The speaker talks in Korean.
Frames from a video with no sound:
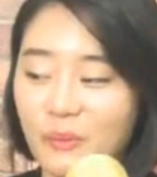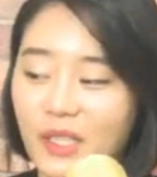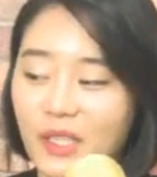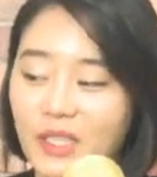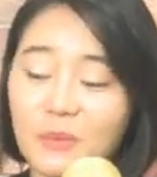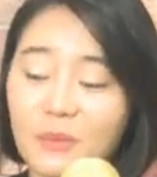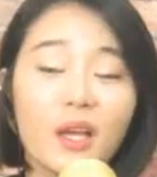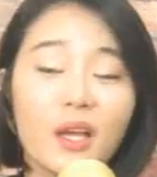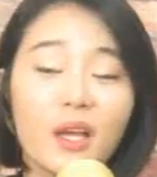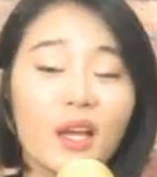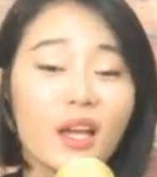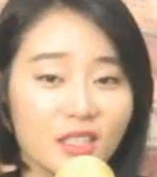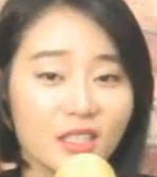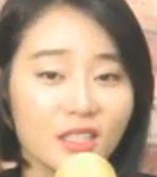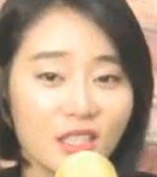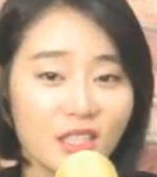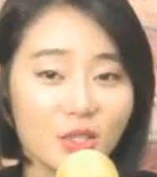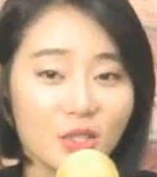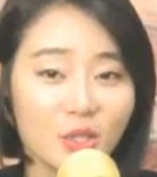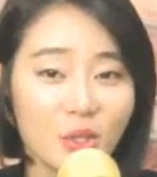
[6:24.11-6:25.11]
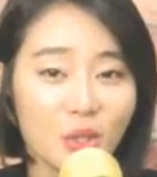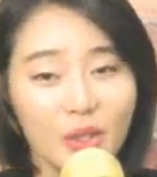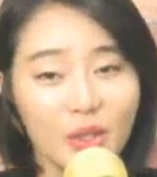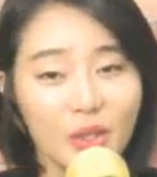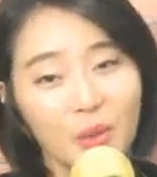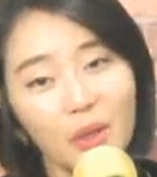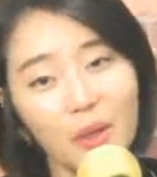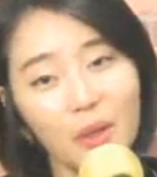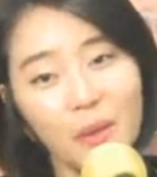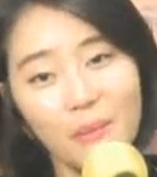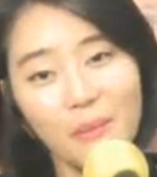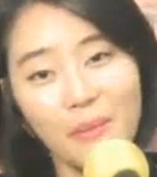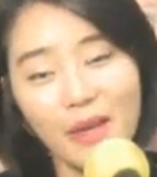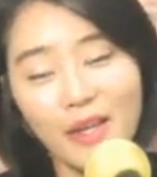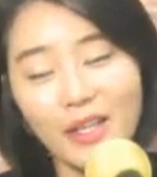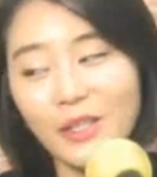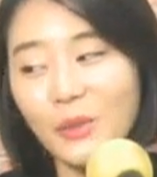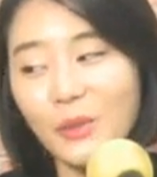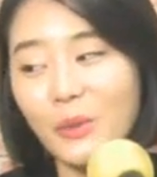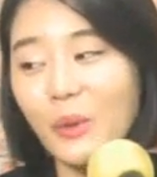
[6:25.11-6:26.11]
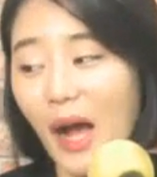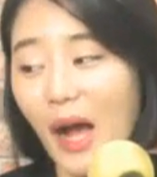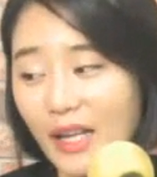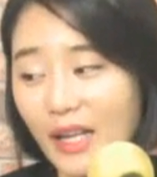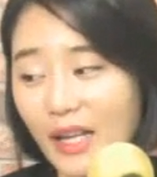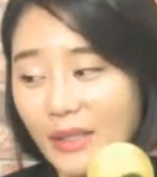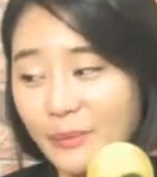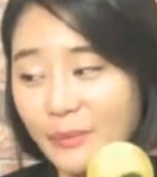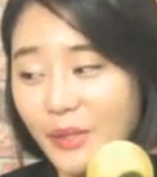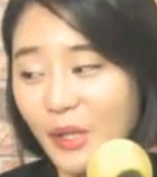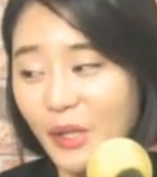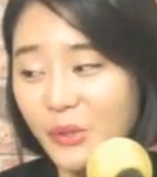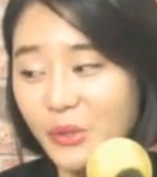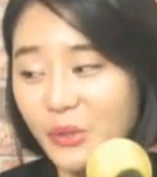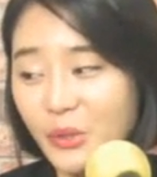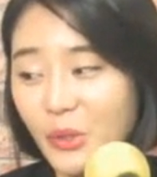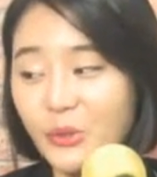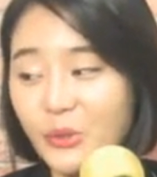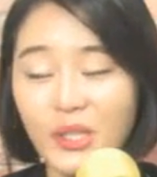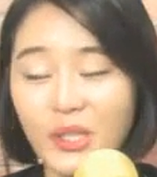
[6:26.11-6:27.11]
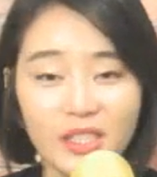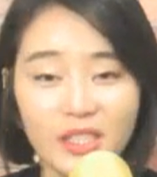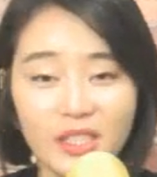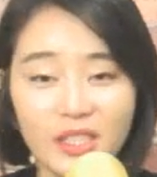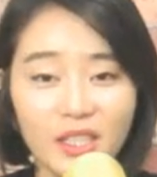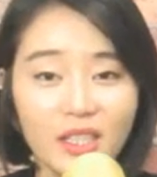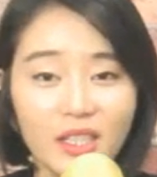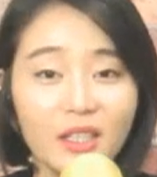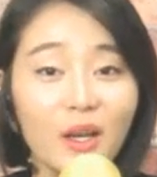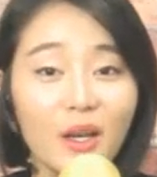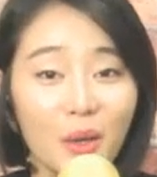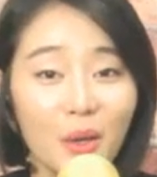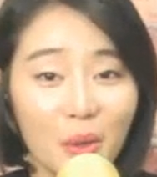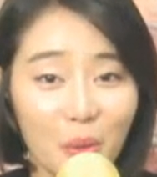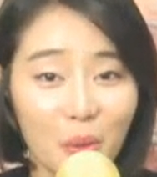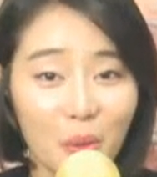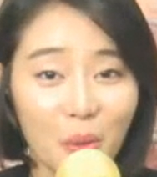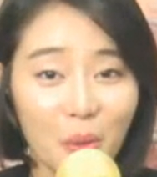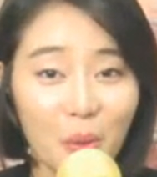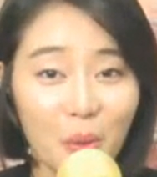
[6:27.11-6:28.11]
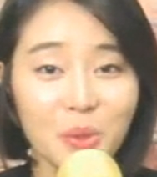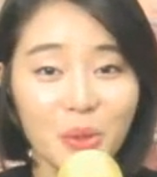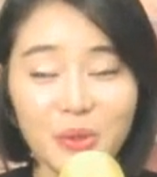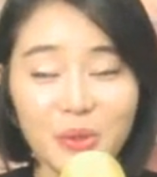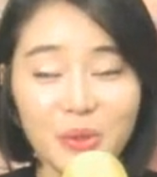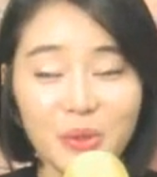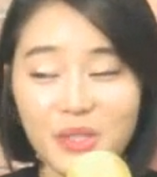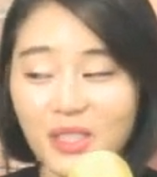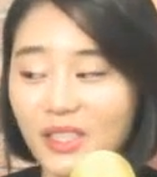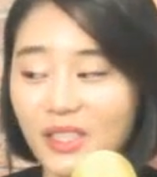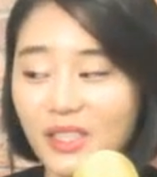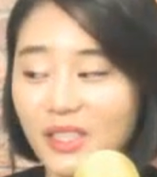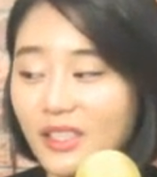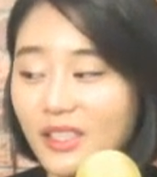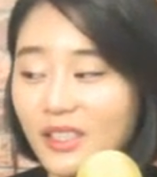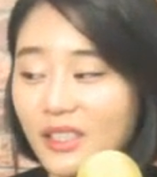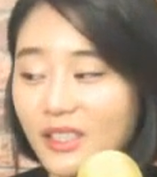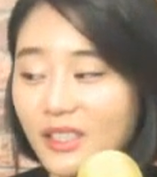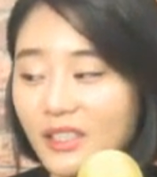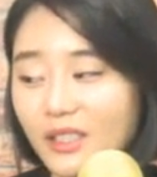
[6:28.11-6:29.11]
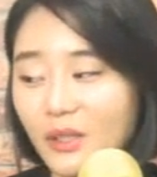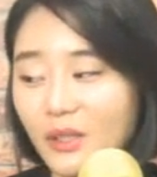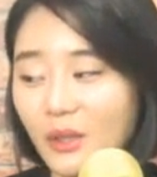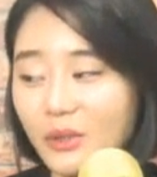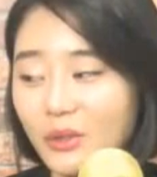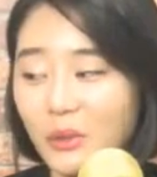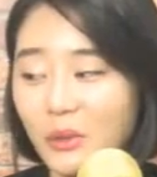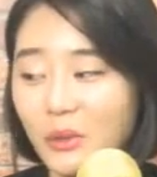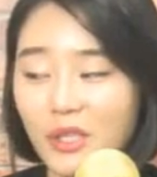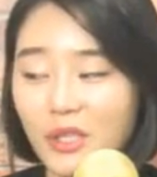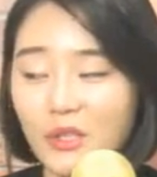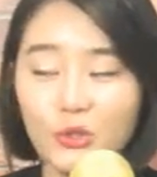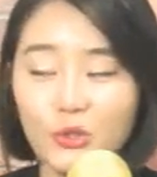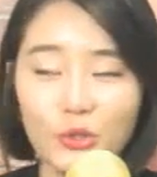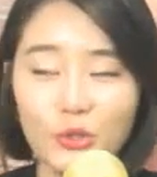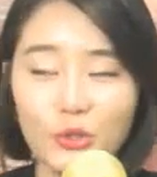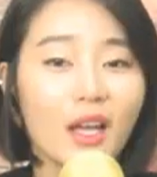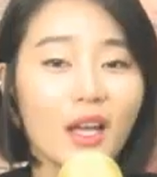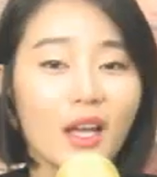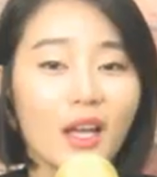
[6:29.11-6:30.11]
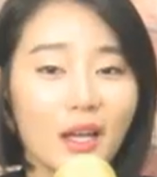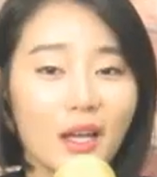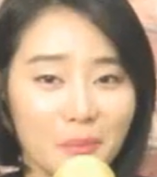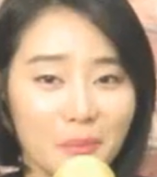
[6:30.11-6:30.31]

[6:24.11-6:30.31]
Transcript: 그만큼 시적인 노랫말 그리고 아름다운 선율에 실린 호소력 짙은 그런 정태춘,